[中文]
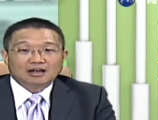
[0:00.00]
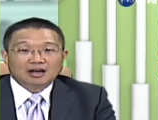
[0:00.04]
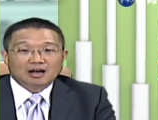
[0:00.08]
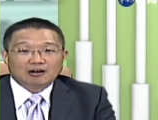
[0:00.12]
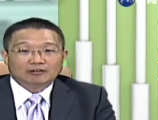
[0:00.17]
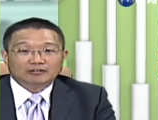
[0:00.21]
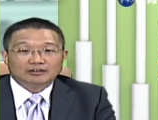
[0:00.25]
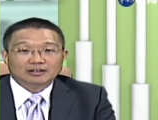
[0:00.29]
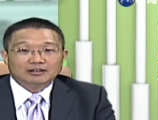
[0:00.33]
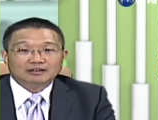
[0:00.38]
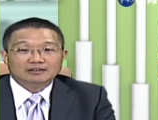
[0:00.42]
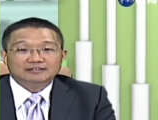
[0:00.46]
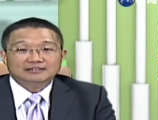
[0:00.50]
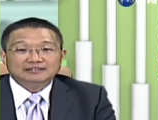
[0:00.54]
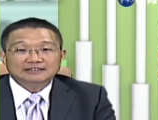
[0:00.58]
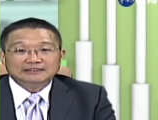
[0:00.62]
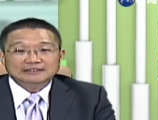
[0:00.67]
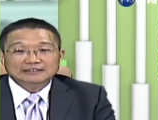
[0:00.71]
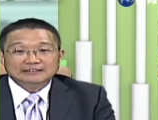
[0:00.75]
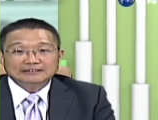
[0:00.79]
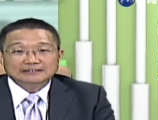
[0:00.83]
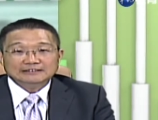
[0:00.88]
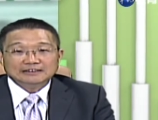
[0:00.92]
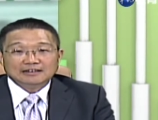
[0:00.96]
好的，
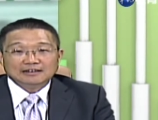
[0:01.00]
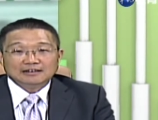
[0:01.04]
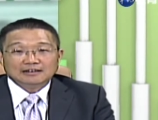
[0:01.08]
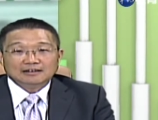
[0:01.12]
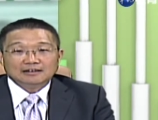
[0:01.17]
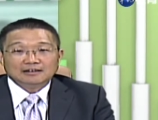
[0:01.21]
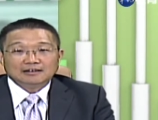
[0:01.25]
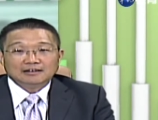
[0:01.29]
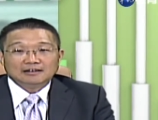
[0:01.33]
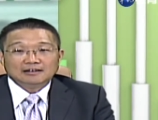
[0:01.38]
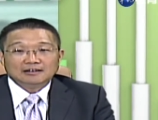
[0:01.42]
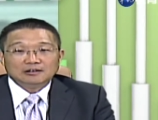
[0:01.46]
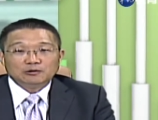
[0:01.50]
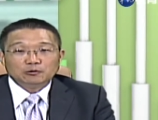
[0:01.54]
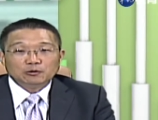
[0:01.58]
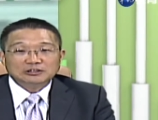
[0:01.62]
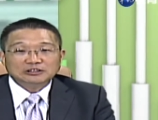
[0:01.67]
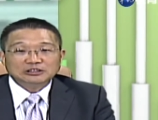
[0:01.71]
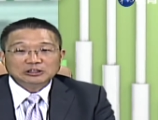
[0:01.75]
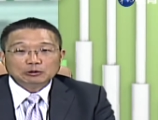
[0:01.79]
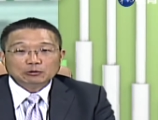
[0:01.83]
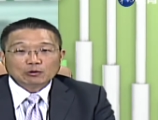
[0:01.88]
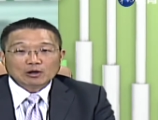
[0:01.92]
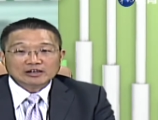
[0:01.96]
那
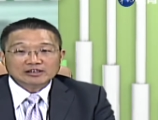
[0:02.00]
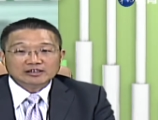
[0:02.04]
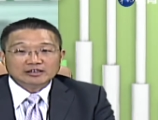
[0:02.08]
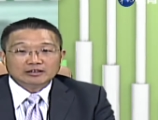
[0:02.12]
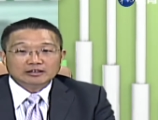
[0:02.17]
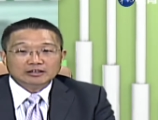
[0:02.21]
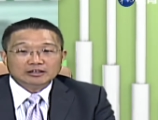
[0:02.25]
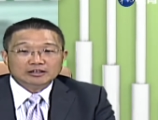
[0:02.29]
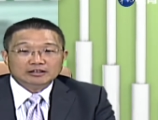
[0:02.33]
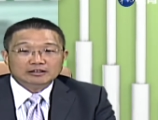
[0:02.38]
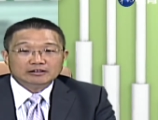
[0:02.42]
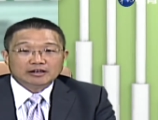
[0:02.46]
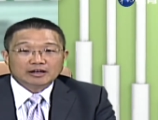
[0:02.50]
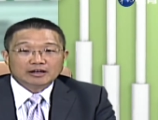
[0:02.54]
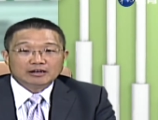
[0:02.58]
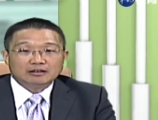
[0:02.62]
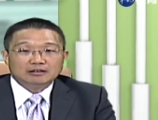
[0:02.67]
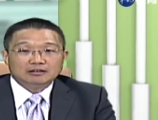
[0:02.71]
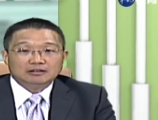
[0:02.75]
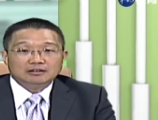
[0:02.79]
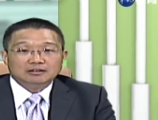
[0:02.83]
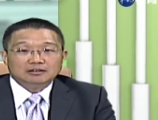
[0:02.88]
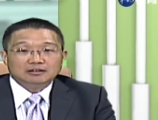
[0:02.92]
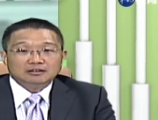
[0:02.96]
危机管理的意义
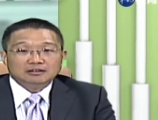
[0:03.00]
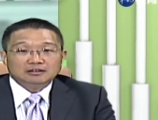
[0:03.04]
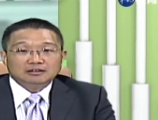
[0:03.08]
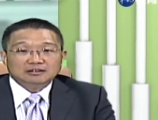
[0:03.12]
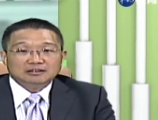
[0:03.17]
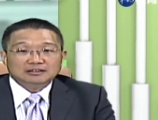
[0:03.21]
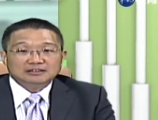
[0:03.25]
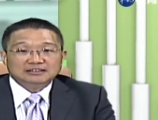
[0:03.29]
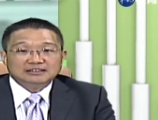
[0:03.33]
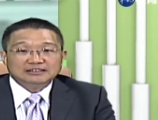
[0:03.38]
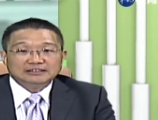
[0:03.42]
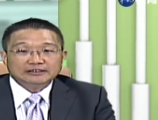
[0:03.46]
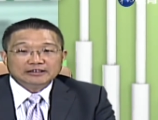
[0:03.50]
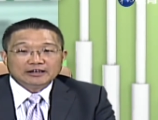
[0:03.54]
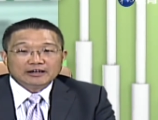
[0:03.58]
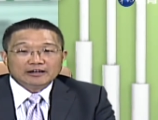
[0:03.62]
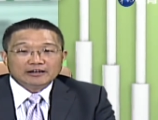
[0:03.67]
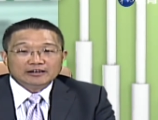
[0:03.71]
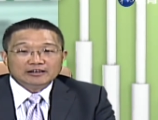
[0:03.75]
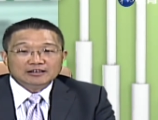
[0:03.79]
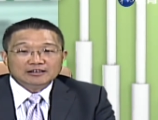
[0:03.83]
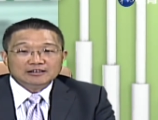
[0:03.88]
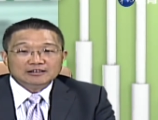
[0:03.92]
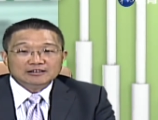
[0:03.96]
呢？企
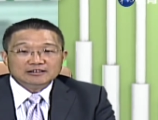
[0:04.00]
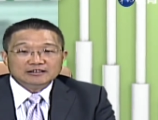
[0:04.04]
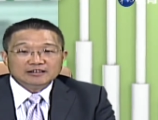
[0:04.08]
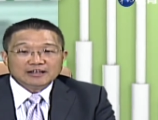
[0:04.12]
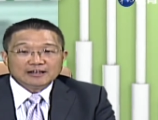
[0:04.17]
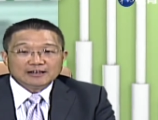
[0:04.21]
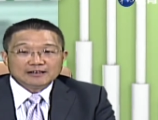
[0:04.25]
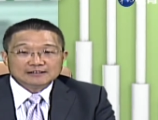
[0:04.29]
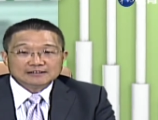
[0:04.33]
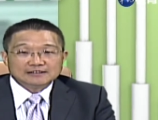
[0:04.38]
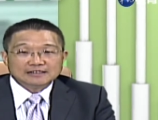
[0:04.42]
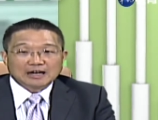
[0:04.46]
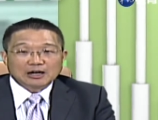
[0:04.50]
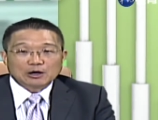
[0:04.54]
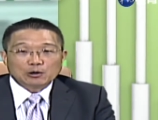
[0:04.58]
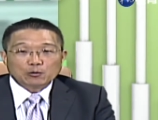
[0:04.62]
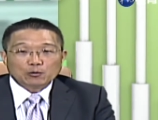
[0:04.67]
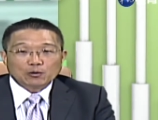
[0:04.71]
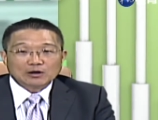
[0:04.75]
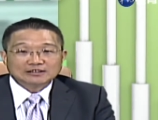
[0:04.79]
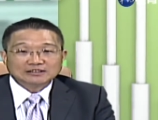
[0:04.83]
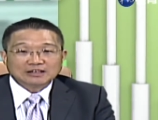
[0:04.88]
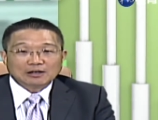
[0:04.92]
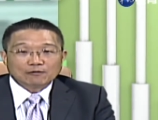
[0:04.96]
业因内在、
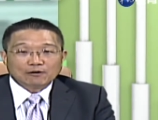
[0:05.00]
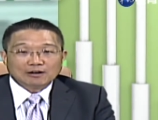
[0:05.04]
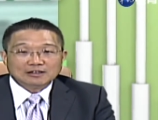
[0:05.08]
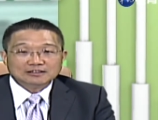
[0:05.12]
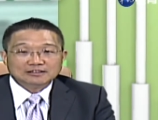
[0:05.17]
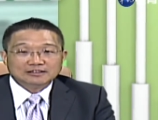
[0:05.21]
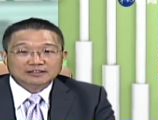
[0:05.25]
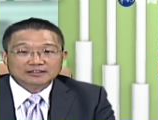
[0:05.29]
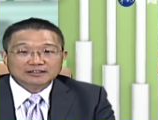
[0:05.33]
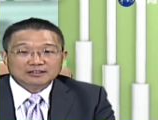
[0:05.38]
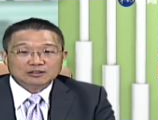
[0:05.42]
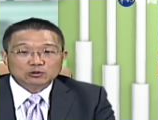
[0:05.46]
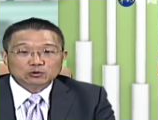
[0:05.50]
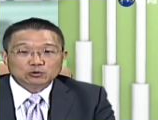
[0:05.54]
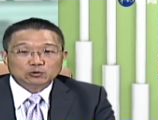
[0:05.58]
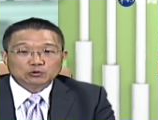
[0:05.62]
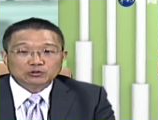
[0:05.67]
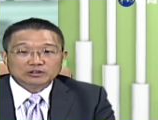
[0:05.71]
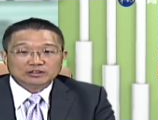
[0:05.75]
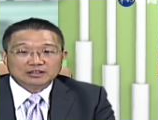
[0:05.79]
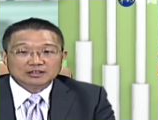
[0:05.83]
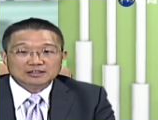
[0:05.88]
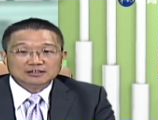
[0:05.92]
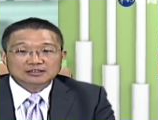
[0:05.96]
外在环境因
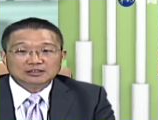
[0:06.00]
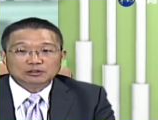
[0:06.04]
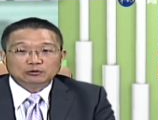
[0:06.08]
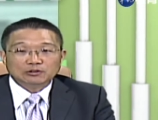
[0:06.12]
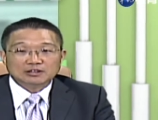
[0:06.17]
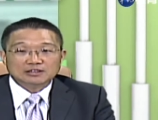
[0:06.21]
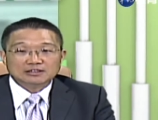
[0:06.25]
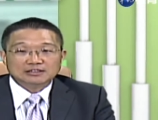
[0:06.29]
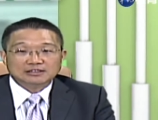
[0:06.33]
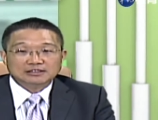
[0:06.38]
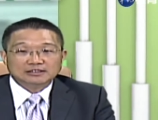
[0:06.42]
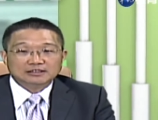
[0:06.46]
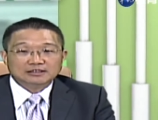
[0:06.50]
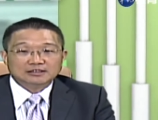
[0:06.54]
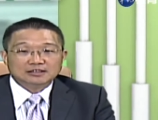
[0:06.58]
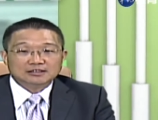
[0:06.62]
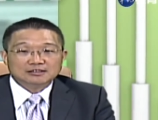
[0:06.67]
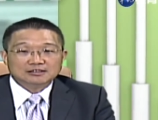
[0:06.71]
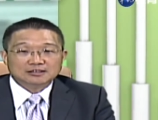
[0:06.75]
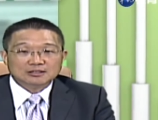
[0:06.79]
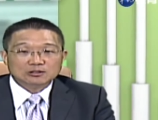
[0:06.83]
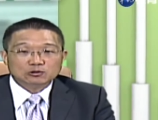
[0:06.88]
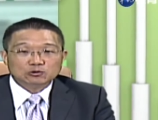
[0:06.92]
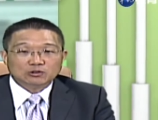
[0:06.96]
素引起对企业
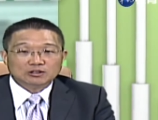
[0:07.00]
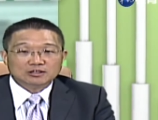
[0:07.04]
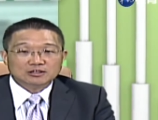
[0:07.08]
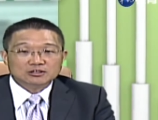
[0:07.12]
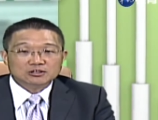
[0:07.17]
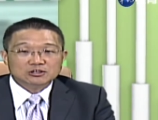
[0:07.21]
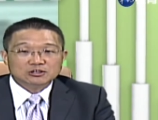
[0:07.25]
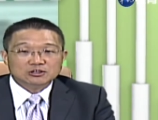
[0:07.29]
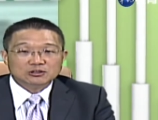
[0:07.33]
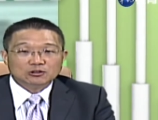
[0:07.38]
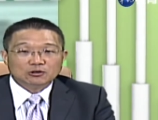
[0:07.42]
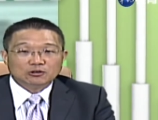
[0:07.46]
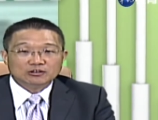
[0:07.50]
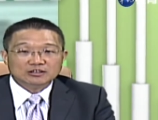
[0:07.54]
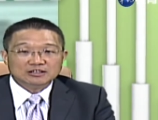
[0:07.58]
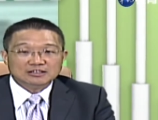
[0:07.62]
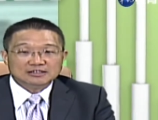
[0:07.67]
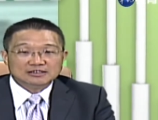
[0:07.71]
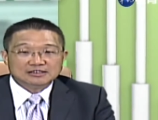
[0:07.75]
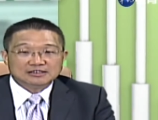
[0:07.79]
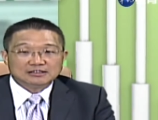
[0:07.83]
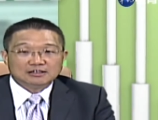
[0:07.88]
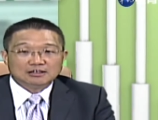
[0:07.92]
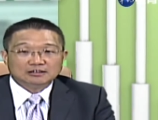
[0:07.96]
的生存具有
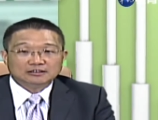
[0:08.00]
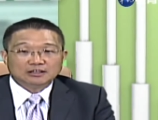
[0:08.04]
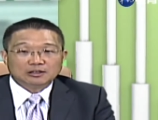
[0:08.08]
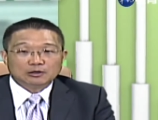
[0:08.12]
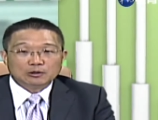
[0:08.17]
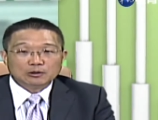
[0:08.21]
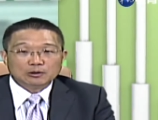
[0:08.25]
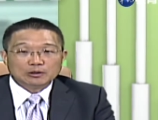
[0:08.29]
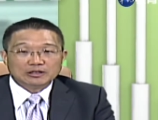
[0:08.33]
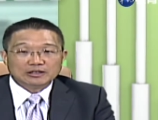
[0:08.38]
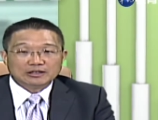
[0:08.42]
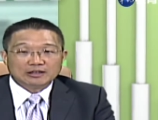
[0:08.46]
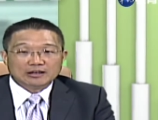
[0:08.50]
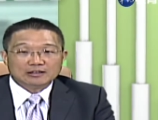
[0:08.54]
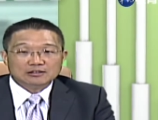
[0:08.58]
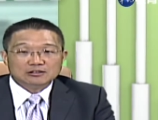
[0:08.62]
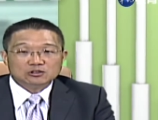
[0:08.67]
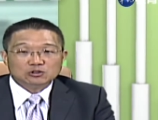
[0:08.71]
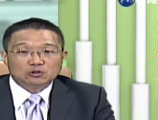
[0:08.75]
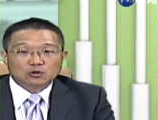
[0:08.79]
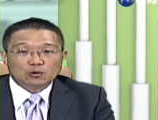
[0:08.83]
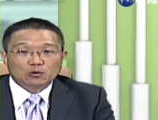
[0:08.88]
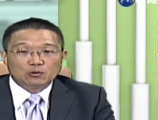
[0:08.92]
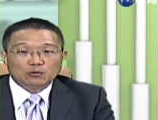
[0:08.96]
立即而且
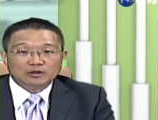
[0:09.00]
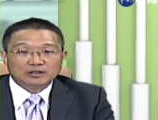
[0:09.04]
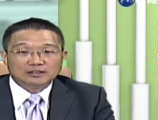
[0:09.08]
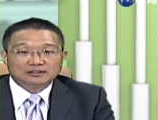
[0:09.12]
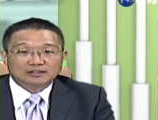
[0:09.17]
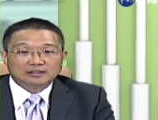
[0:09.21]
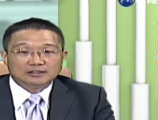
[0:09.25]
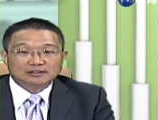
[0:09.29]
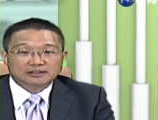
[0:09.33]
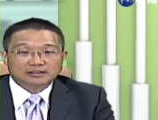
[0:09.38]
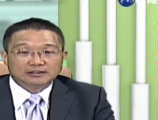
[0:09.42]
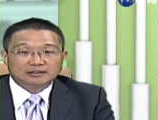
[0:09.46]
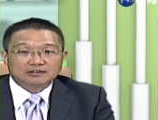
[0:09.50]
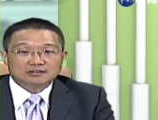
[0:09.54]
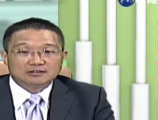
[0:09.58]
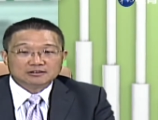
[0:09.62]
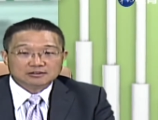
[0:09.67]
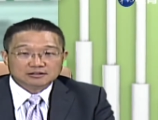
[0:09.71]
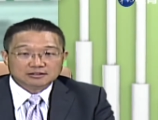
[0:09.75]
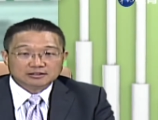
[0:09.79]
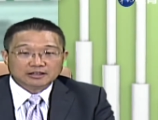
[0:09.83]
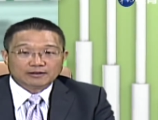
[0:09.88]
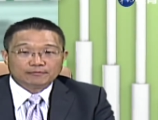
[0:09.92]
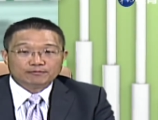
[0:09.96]
严重威胁性的
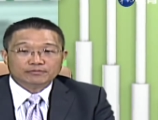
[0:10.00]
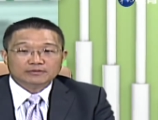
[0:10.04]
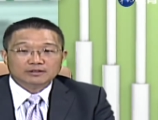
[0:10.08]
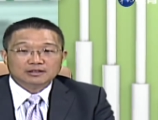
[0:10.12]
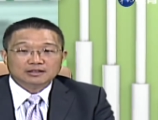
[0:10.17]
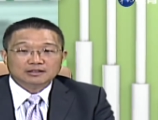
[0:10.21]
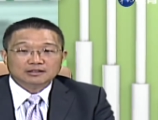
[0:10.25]
事件，